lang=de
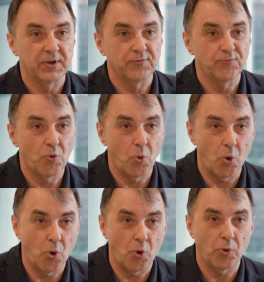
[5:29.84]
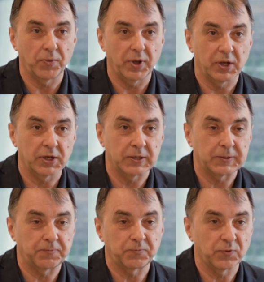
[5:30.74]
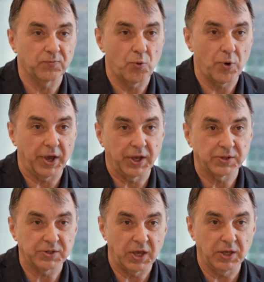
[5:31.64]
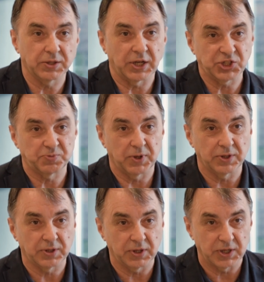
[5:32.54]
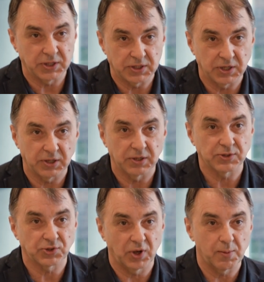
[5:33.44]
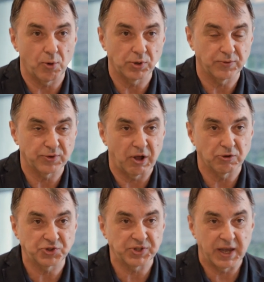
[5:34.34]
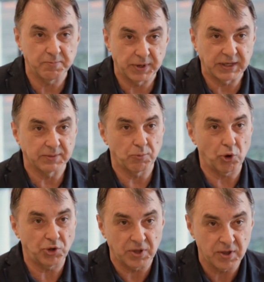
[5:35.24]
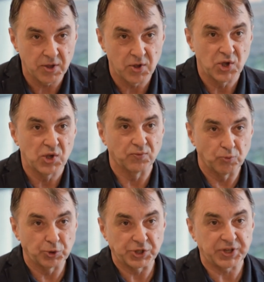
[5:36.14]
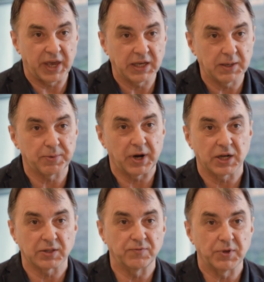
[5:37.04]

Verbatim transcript: wo, ähm, wo ein Gen, das man in die Säuerbohne von außen einbringen möchte, wo das eingebracht